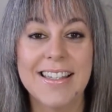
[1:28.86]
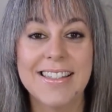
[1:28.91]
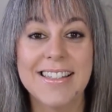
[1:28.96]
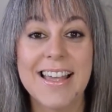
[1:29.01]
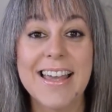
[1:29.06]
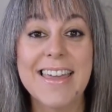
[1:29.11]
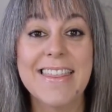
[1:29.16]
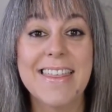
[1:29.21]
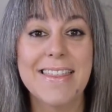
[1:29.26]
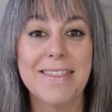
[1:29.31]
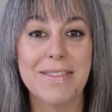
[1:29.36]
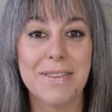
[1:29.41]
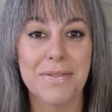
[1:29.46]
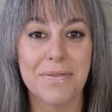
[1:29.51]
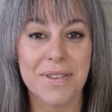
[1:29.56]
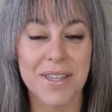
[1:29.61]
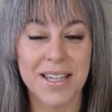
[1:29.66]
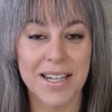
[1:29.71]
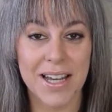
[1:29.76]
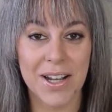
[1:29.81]
a
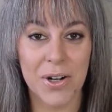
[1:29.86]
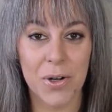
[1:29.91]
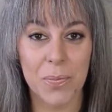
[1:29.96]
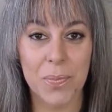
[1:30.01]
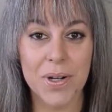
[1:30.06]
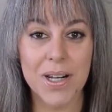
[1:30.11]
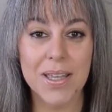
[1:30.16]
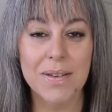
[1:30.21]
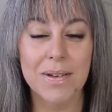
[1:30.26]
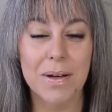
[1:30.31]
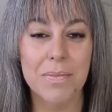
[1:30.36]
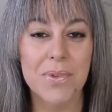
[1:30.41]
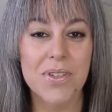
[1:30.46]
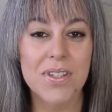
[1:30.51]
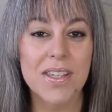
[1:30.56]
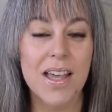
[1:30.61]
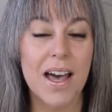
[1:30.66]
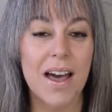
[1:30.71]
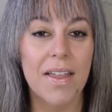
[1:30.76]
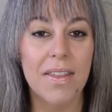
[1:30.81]
identificarlo porque
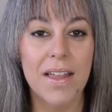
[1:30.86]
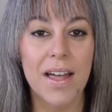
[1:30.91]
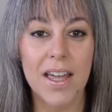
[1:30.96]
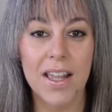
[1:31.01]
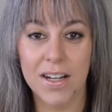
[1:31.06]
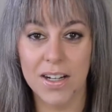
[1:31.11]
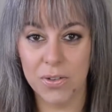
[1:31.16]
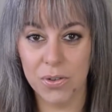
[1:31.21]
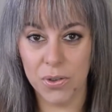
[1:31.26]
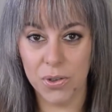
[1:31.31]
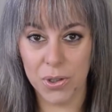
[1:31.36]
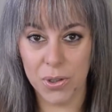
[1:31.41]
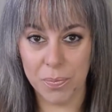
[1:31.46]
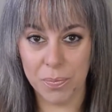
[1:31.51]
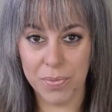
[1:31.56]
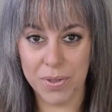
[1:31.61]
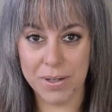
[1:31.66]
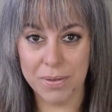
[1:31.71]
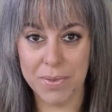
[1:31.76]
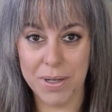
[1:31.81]
vamos a darle un
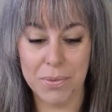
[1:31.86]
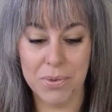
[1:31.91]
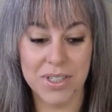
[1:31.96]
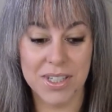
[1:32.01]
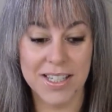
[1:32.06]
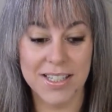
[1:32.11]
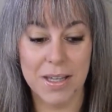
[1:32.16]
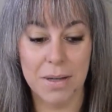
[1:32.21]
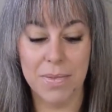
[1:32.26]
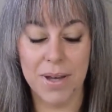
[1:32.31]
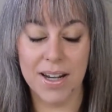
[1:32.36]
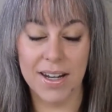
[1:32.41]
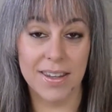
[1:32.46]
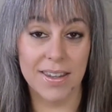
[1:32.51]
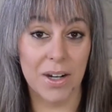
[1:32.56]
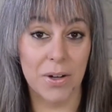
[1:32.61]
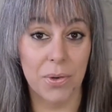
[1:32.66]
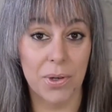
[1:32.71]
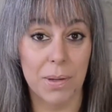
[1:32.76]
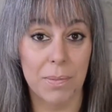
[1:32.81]
nombre, vamos a llamarle
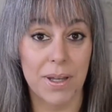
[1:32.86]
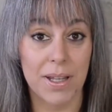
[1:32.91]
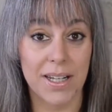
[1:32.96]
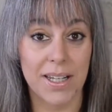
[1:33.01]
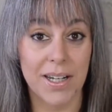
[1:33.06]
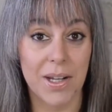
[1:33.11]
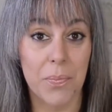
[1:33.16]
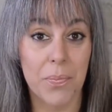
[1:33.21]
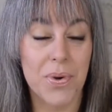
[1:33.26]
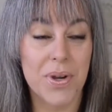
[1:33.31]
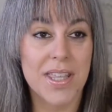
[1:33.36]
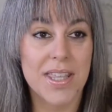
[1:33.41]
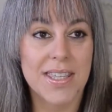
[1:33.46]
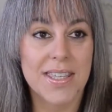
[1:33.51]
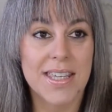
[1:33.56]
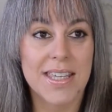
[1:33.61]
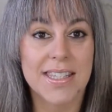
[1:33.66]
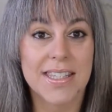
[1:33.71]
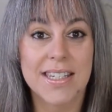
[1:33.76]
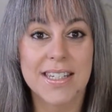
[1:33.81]
de alguna manera. Puede
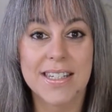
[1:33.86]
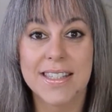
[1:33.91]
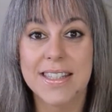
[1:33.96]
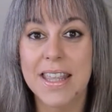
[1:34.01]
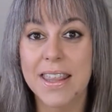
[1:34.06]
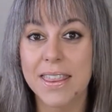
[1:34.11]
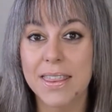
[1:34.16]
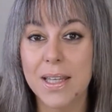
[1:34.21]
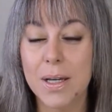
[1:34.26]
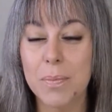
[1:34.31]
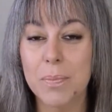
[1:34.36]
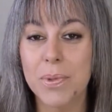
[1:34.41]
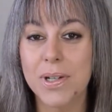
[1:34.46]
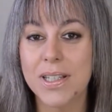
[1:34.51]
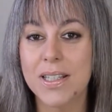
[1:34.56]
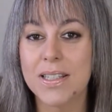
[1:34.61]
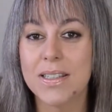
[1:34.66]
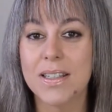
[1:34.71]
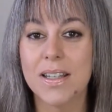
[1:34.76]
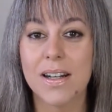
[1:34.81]
ser tristeza,
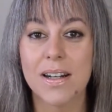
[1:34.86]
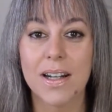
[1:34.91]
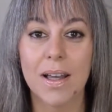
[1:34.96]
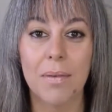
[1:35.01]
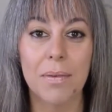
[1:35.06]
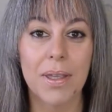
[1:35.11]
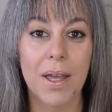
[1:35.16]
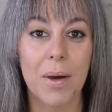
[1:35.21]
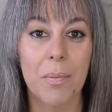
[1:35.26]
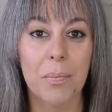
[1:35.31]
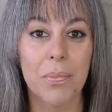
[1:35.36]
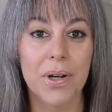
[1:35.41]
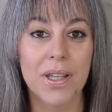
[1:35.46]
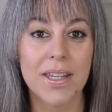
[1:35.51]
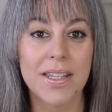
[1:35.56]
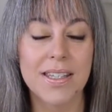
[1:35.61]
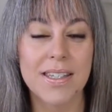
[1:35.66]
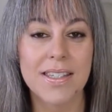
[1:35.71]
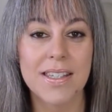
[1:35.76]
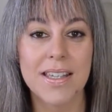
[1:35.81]
puede ser rabia,
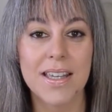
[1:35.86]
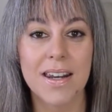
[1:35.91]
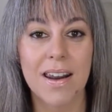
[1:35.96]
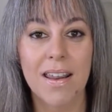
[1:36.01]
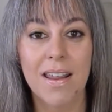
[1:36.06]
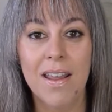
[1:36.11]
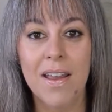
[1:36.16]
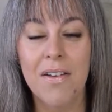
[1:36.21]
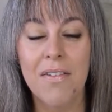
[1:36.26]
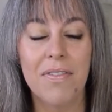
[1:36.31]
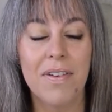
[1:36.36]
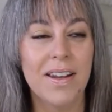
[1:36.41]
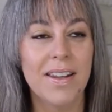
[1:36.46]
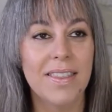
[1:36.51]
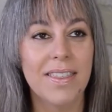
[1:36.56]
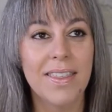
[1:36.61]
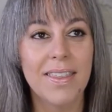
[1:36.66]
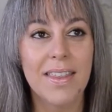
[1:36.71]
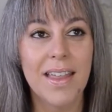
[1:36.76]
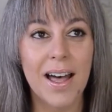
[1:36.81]
puede ser
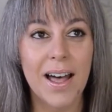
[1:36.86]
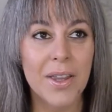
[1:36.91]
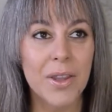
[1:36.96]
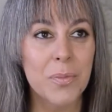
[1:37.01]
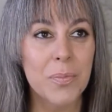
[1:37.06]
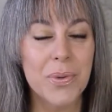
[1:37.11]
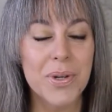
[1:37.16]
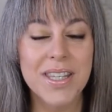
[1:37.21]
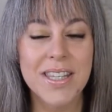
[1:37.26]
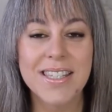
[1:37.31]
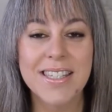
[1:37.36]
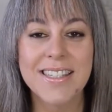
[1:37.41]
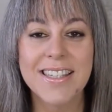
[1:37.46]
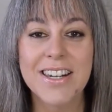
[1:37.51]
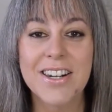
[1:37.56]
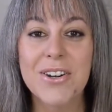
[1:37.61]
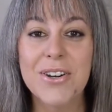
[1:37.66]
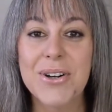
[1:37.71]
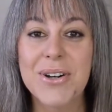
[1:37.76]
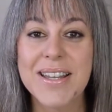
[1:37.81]
felicidad, puede
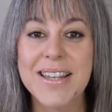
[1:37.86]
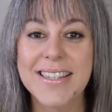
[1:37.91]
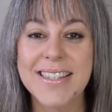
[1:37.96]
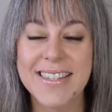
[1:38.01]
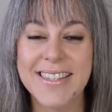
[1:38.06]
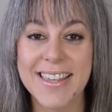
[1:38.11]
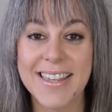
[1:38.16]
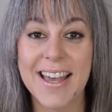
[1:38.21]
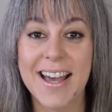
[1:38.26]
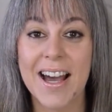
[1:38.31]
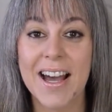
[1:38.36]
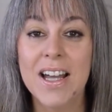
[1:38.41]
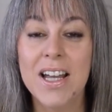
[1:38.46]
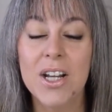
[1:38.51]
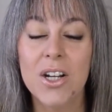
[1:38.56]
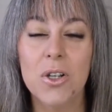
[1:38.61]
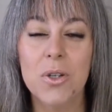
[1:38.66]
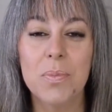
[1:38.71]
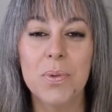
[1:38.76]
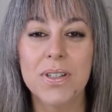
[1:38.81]
ser lo que sea.
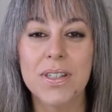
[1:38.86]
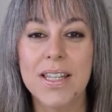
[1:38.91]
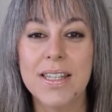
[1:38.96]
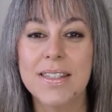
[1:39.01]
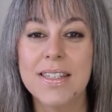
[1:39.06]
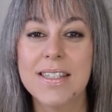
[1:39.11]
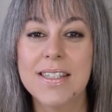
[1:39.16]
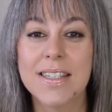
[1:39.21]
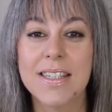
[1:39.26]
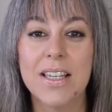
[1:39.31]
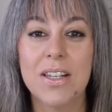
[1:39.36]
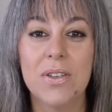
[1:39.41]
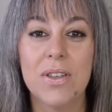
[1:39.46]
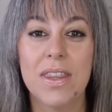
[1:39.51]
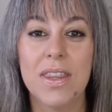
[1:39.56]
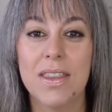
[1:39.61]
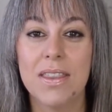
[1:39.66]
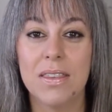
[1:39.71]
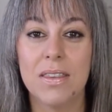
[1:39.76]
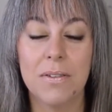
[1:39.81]
Lo importante es que lo
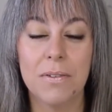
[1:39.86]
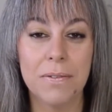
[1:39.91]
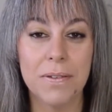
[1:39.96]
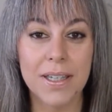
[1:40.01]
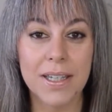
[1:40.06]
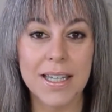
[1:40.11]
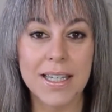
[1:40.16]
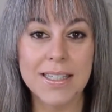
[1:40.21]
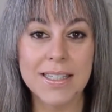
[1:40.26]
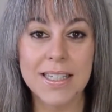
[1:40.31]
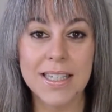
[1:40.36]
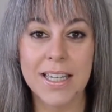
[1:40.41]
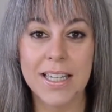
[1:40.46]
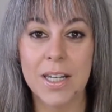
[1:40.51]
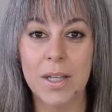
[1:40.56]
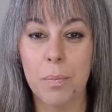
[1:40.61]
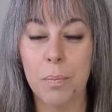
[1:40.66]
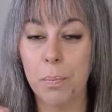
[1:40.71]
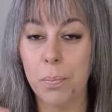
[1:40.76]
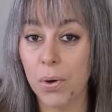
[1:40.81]
identifiques y que
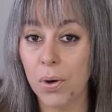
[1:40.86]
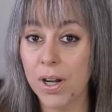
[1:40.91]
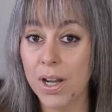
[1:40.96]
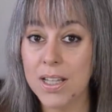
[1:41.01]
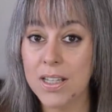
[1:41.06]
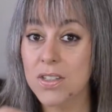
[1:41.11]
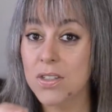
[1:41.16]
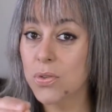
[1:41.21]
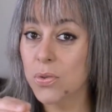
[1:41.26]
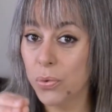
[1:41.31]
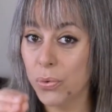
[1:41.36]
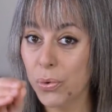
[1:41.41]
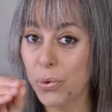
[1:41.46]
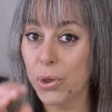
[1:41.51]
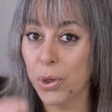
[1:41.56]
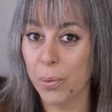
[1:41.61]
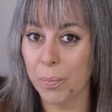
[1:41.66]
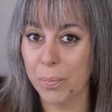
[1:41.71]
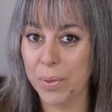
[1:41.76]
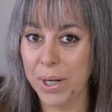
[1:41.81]
le pongas un
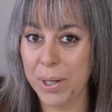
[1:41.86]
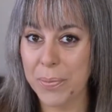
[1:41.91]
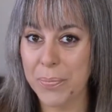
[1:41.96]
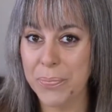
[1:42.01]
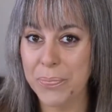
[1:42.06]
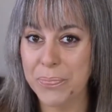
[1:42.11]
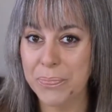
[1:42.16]
nombre.